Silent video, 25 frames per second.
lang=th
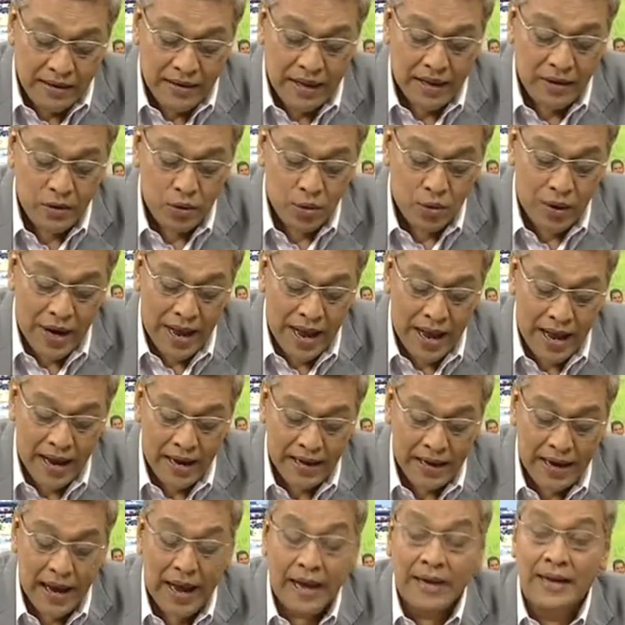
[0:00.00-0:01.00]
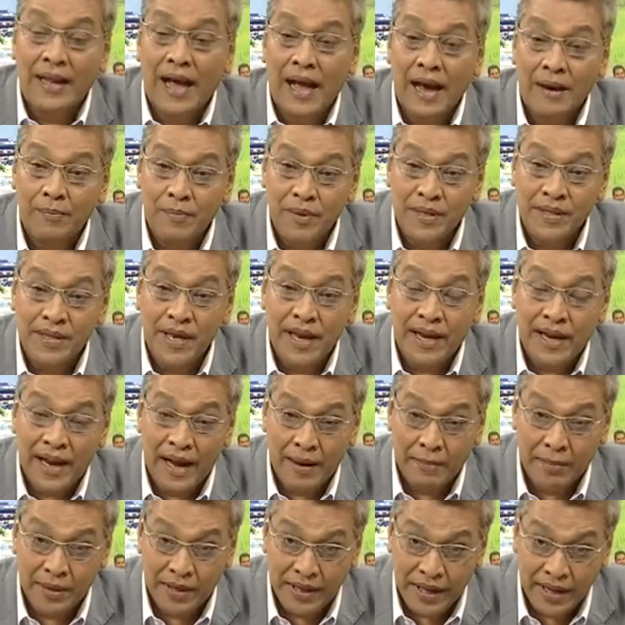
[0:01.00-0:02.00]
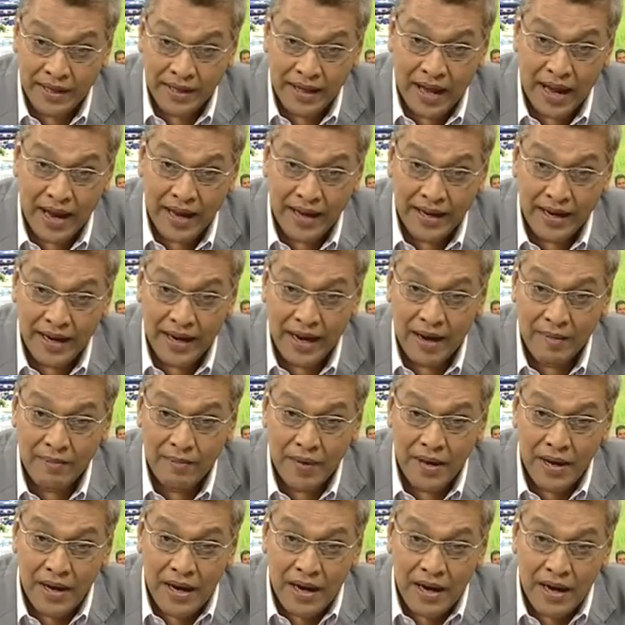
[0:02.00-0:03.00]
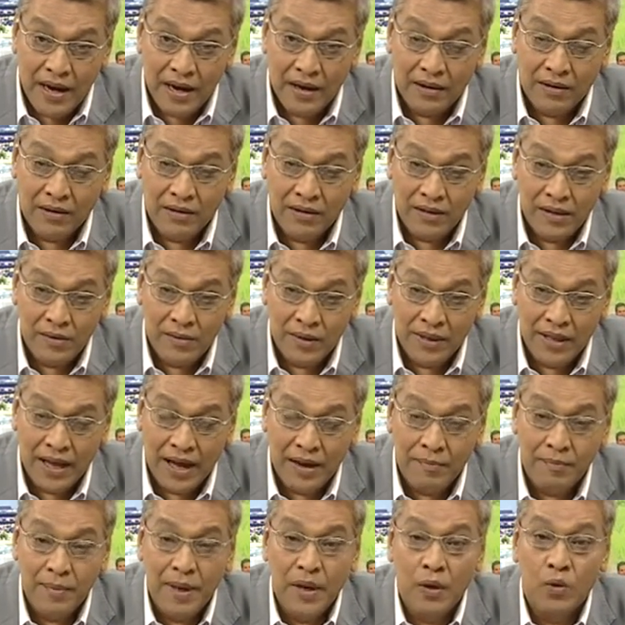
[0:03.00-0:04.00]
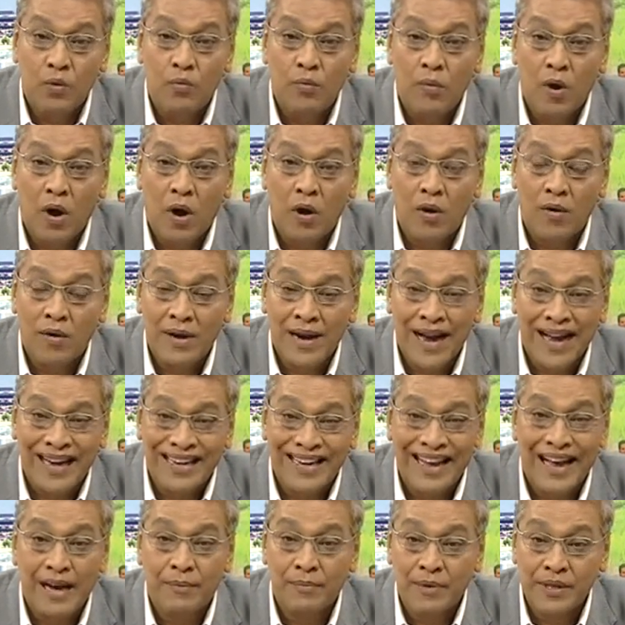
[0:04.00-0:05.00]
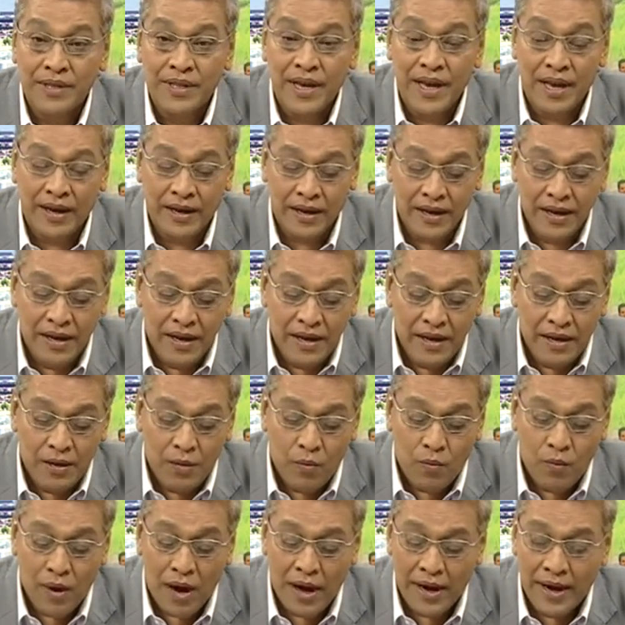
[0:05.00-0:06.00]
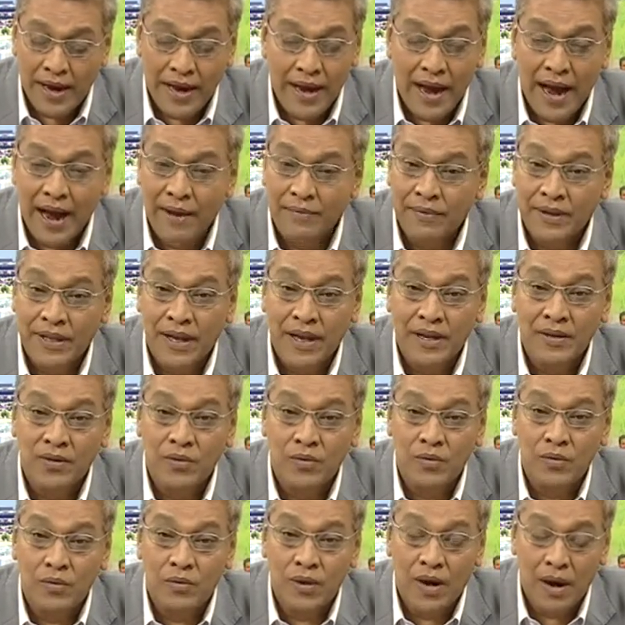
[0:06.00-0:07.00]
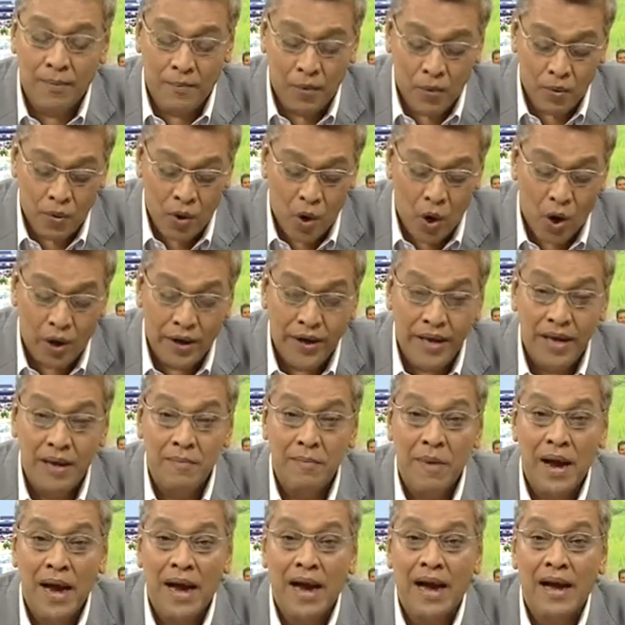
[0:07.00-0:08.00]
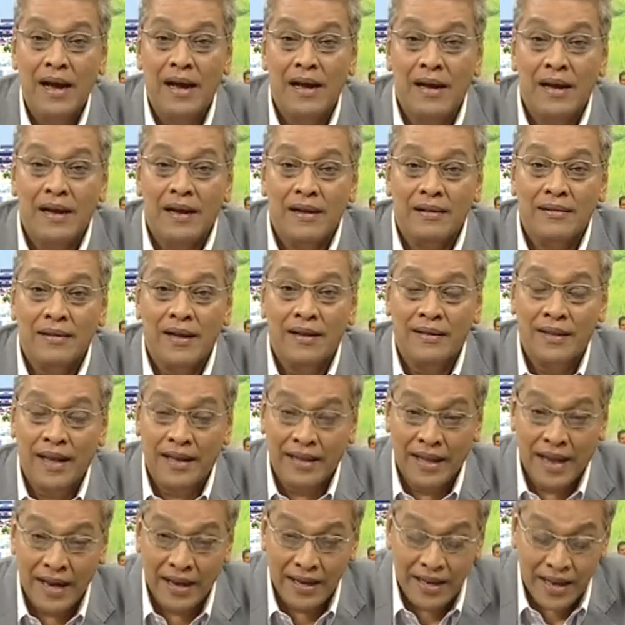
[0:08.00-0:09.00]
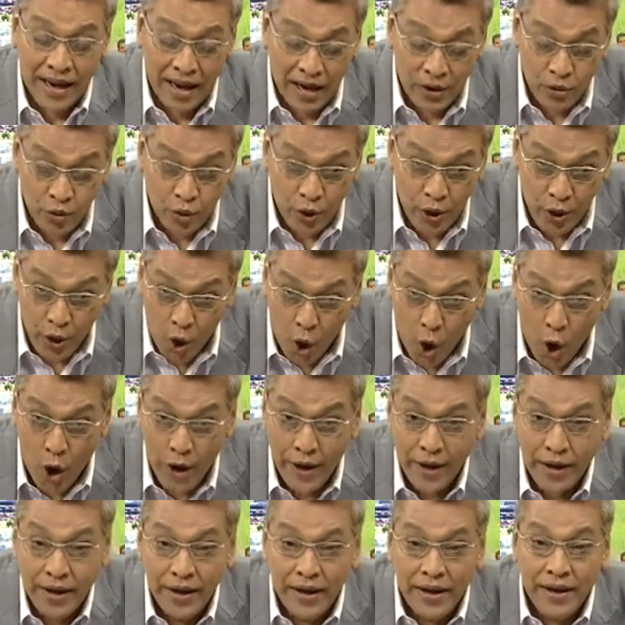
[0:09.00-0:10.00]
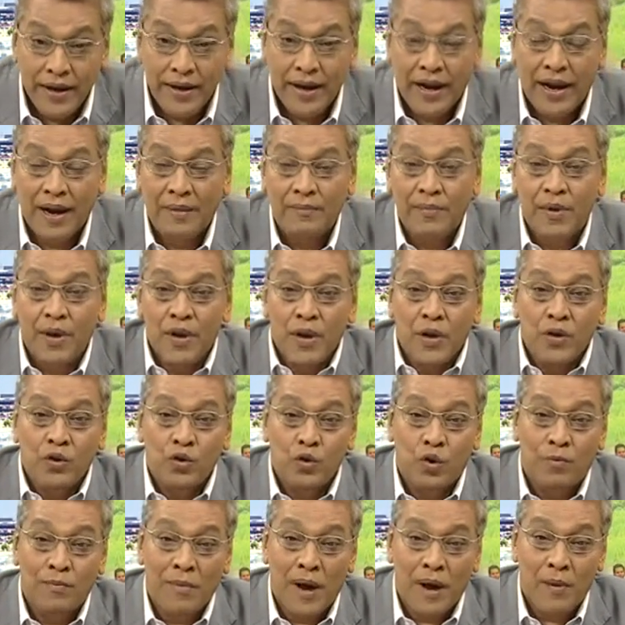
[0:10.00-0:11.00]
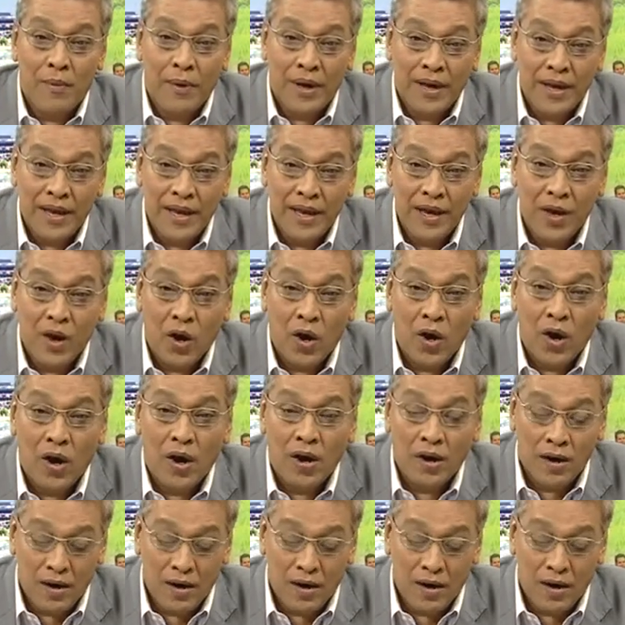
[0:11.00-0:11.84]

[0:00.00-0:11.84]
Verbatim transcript: ท่านดูแลการทางพิเศษแห่งประเทศไทยนะครับแล้วก็ถือว่าท่านเป็นลูกหม้อของการทางพิเศษว่าง่ายๆว่าท่านอยู่กับองค์กรนี้มาตั้งแต่ท่านยังอายุน้อยๆนะครับจนมาวันนี้ก็